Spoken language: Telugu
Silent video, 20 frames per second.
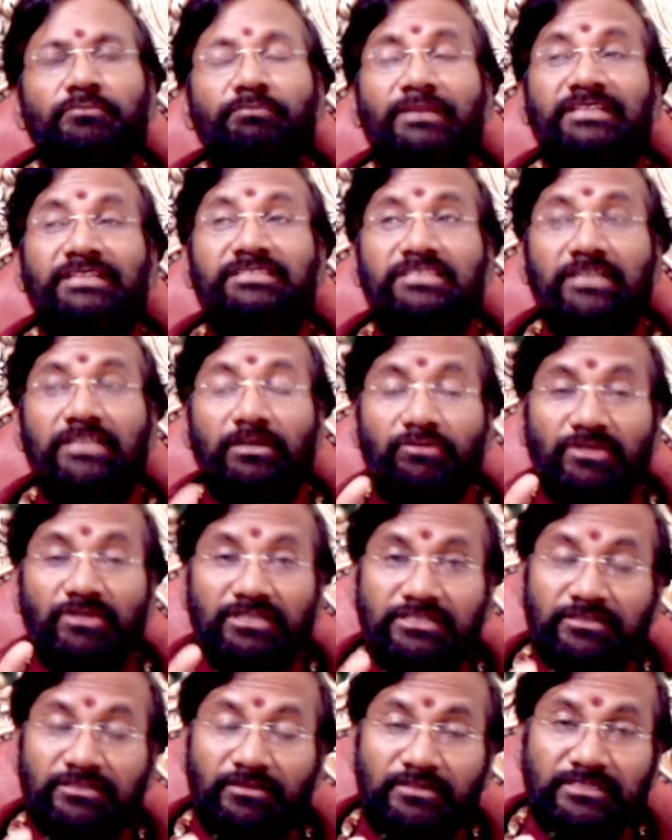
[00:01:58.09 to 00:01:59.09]
మంచిగా ఉన్న
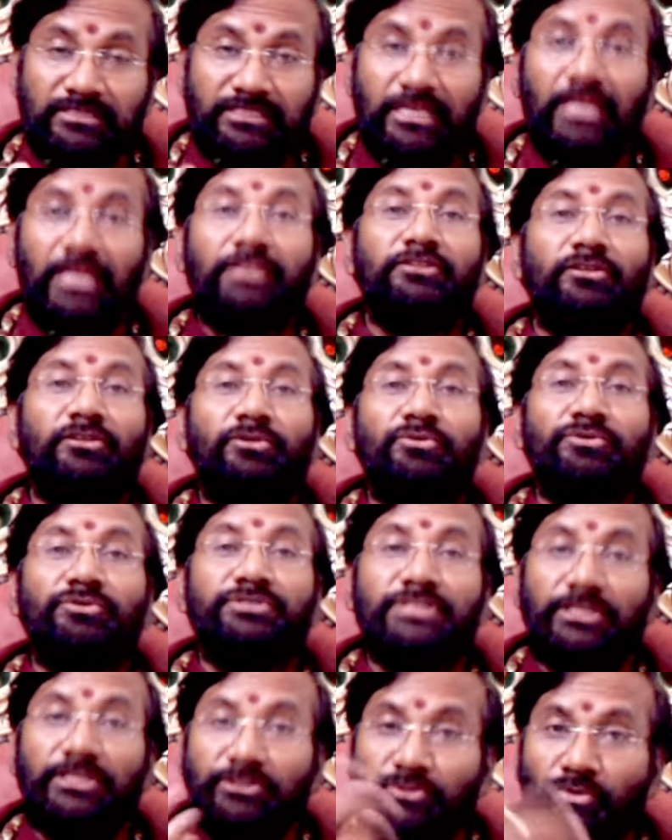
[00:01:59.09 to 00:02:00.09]
స్నేహితులు
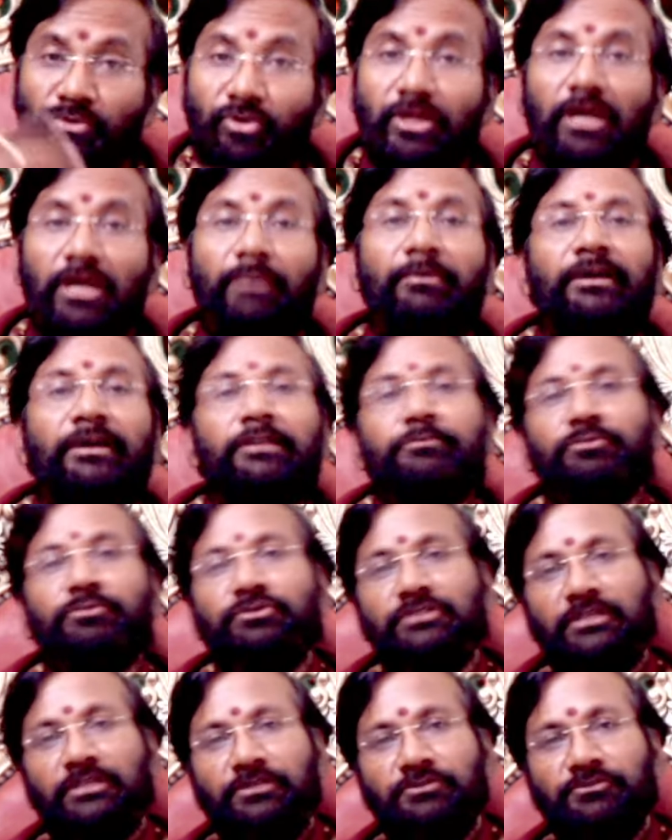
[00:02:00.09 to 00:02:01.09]
శత్రువులుగా
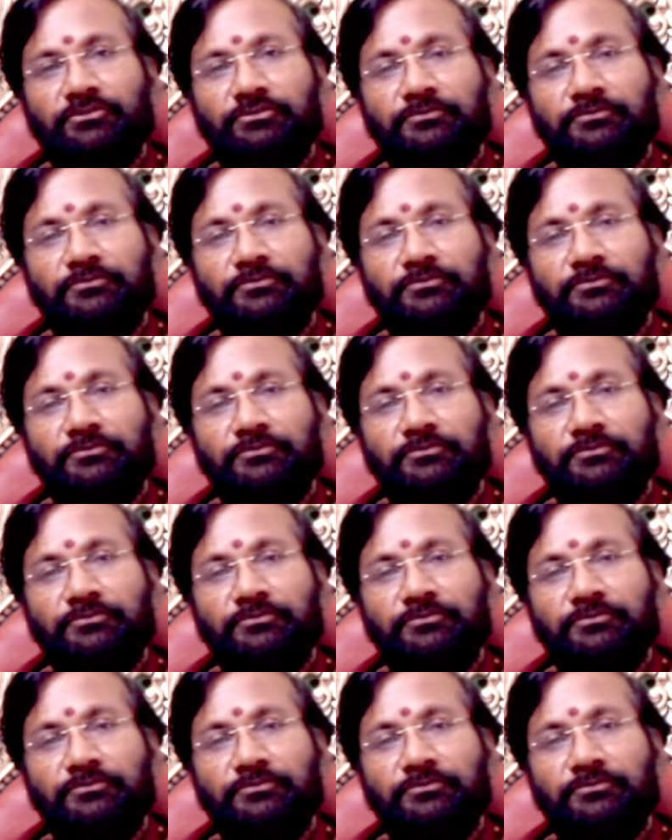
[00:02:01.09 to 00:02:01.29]
మారిపోతారు